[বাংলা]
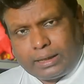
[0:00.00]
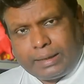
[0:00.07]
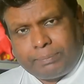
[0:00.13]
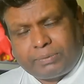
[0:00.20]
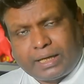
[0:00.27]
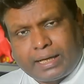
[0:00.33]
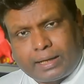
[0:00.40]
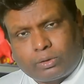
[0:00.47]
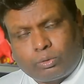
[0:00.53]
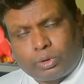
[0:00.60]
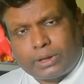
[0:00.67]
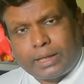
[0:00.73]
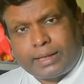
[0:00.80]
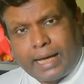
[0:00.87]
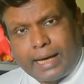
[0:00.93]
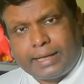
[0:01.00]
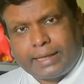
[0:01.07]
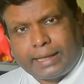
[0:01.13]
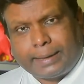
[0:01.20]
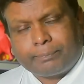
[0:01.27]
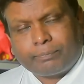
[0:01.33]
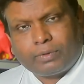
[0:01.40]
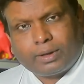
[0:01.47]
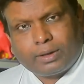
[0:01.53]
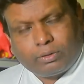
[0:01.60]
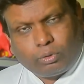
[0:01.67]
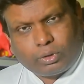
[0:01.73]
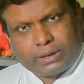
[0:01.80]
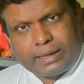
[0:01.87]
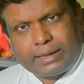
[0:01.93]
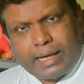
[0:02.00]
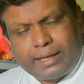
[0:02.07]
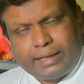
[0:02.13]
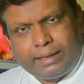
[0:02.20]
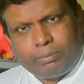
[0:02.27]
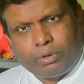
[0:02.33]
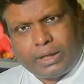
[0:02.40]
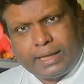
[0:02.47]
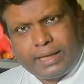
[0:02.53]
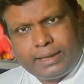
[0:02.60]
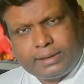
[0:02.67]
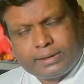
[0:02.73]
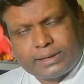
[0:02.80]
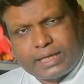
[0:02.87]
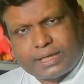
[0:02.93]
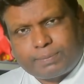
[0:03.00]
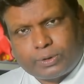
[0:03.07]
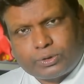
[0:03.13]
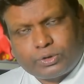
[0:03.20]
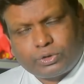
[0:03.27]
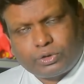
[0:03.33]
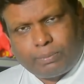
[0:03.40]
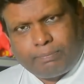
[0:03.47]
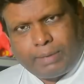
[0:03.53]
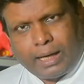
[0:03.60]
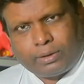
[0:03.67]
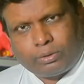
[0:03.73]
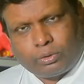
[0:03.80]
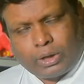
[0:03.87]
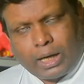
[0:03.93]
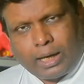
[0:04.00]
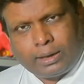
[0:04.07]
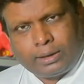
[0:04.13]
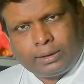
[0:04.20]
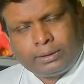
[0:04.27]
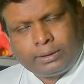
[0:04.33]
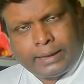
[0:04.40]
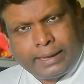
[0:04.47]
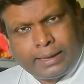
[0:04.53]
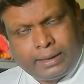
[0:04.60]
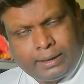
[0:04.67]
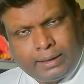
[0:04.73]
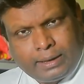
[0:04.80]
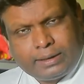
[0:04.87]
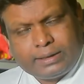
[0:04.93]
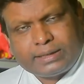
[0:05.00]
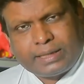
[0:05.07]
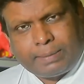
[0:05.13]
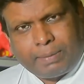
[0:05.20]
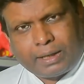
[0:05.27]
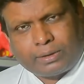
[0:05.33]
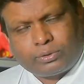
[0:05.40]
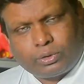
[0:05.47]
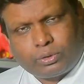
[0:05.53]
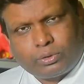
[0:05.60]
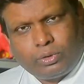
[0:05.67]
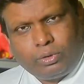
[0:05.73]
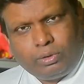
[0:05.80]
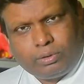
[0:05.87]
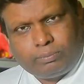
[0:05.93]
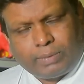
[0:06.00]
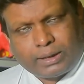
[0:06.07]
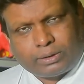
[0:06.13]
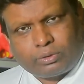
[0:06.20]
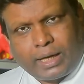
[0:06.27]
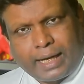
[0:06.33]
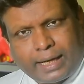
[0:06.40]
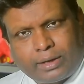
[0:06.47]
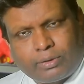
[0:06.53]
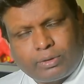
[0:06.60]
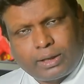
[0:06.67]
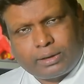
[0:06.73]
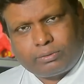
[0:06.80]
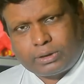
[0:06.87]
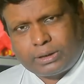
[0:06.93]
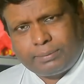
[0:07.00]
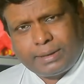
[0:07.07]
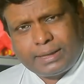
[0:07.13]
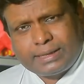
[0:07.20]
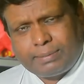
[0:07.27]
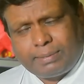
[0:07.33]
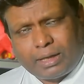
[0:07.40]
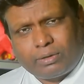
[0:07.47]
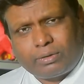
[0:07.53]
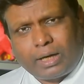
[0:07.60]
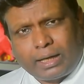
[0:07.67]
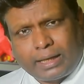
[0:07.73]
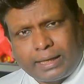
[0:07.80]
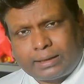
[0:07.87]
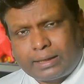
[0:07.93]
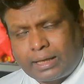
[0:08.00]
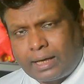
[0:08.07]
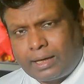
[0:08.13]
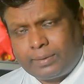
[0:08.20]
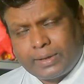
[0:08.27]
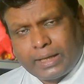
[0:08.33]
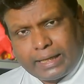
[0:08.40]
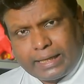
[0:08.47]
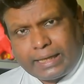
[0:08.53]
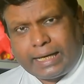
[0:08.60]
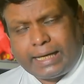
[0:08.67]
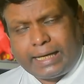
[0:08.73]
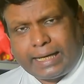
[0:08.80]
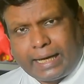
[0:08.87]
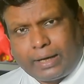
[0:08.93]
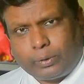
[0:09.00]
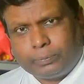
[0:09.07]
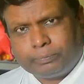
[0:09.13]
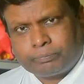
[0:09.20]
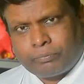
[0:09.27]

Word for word: ইফতেখার করতে দেননি করতে দেননি বলে শেষ পর্যন্ত বারো রানের যে পার্থক্য মাত্র এগারো রান করতে পেরেছে বারো রানে তারা হেরে গেল